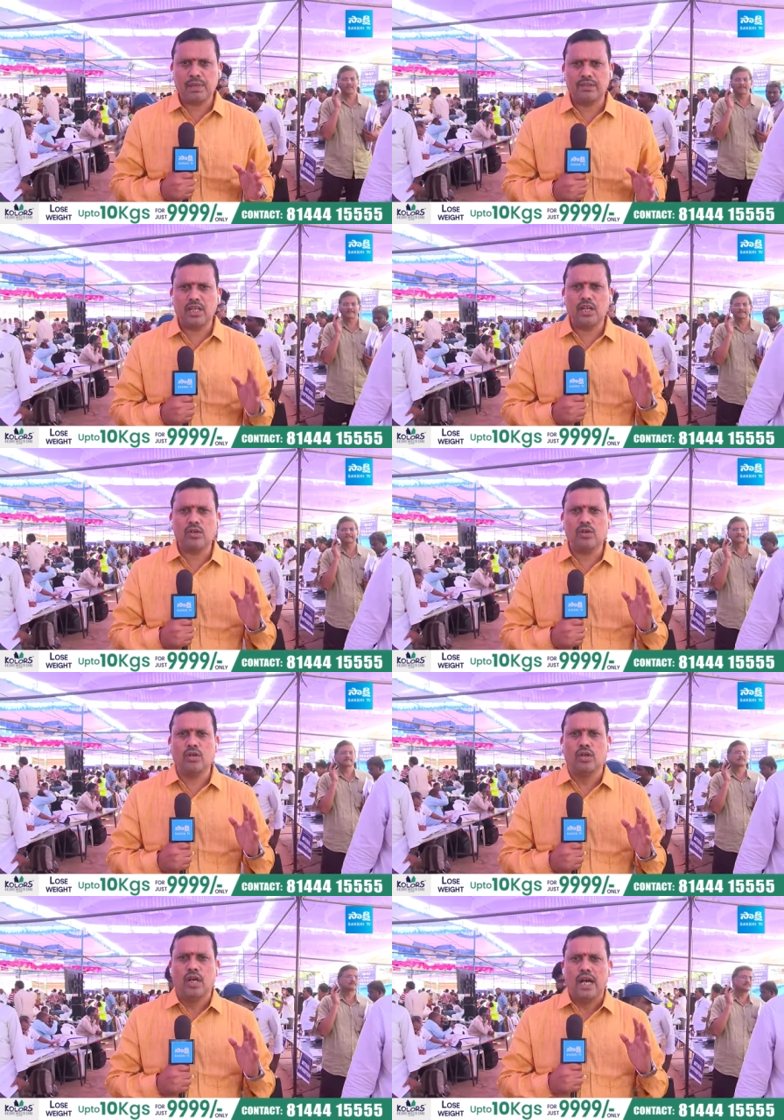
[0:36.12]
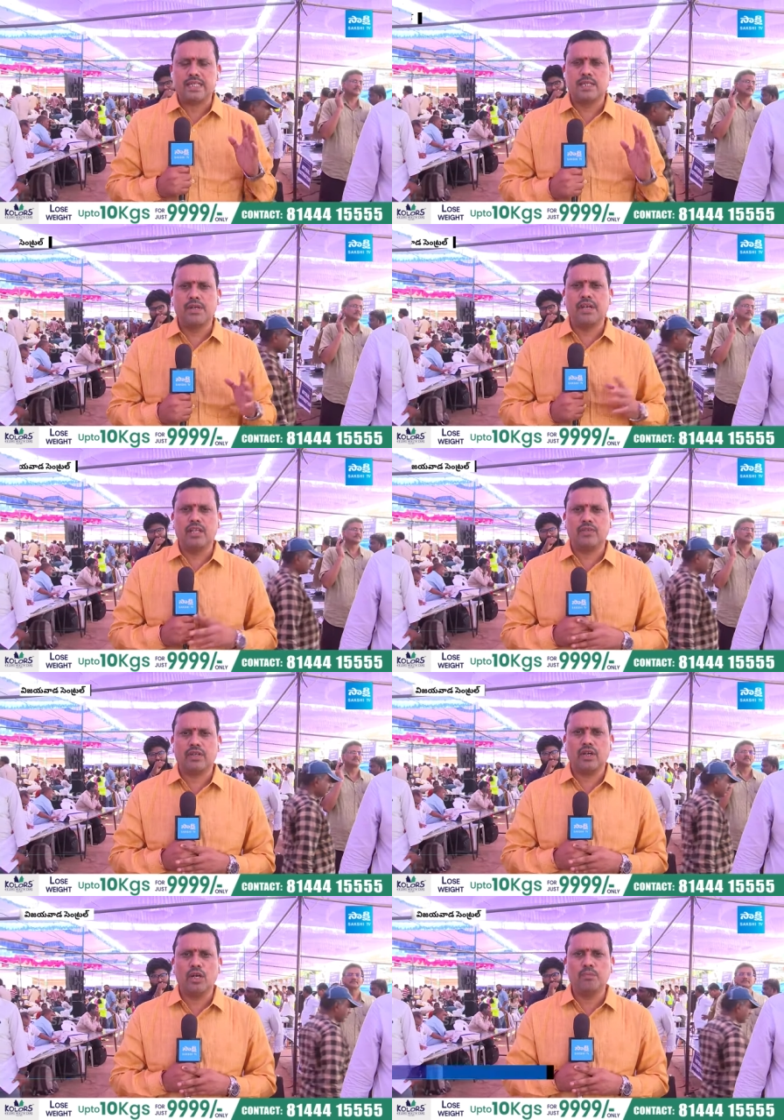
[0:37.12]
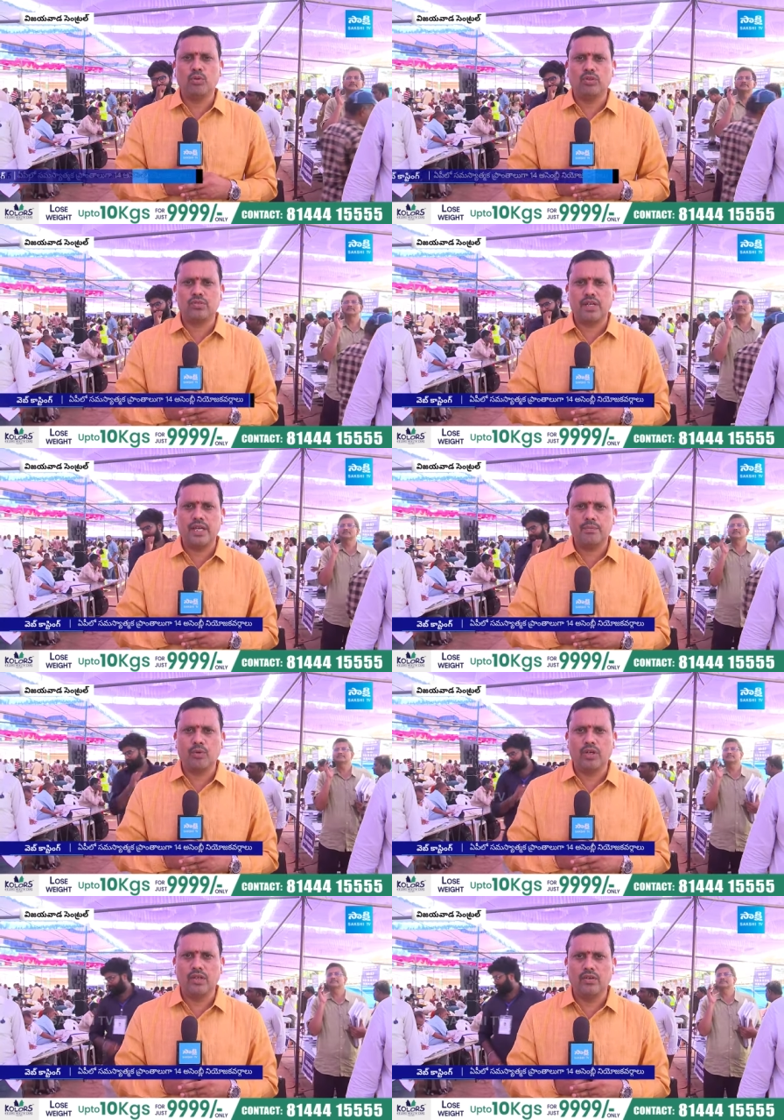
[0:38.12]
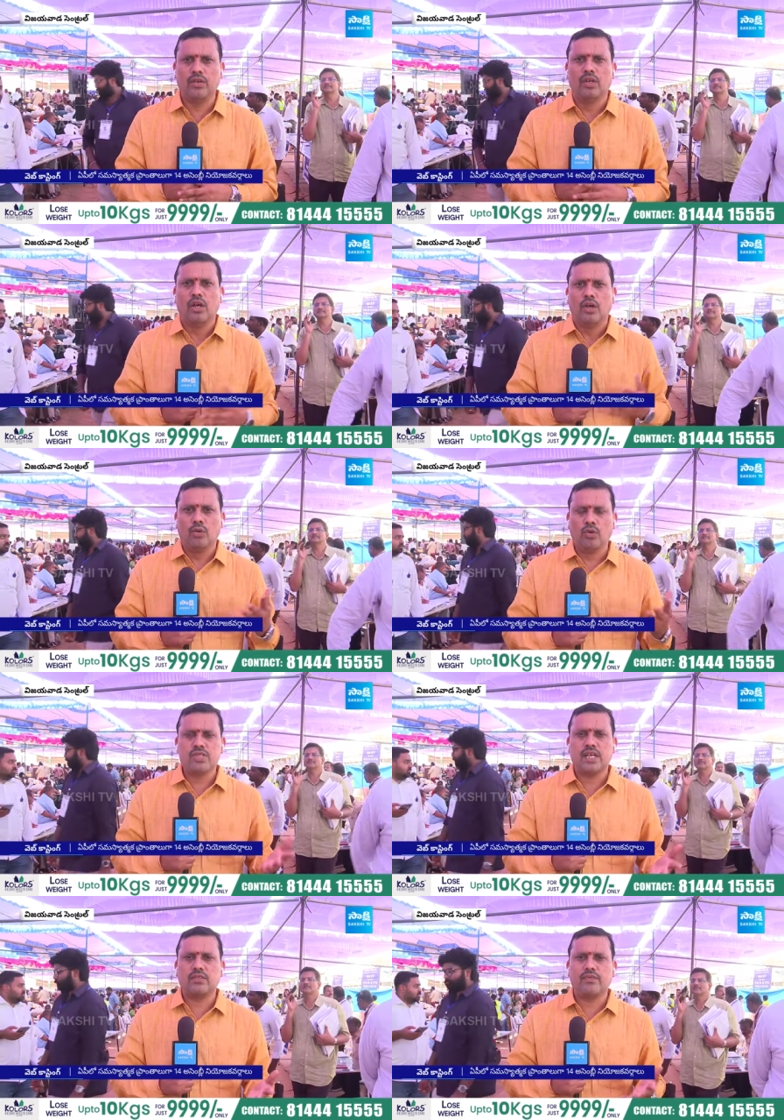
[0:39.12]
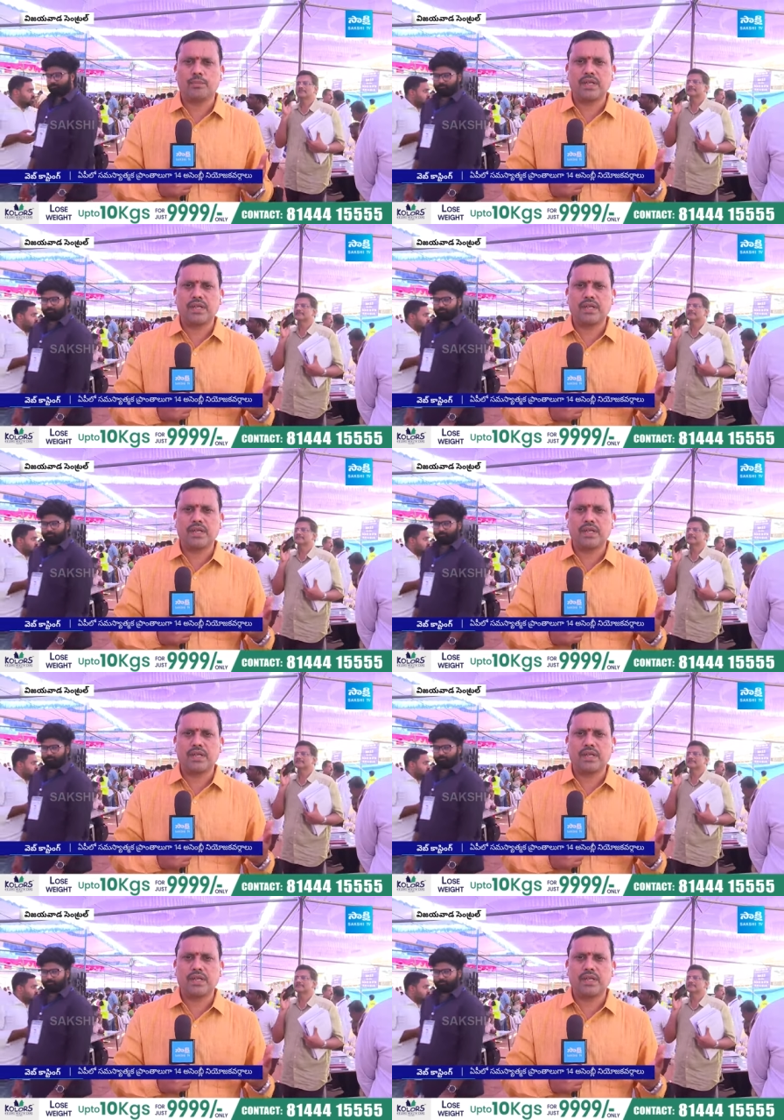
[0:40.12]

పద్నాలుగు అసెంబ్లీ నియోజకవర్గాల్లో పూర్తి స్థాయి పోలింగ్ నూరు శాతం వెబ్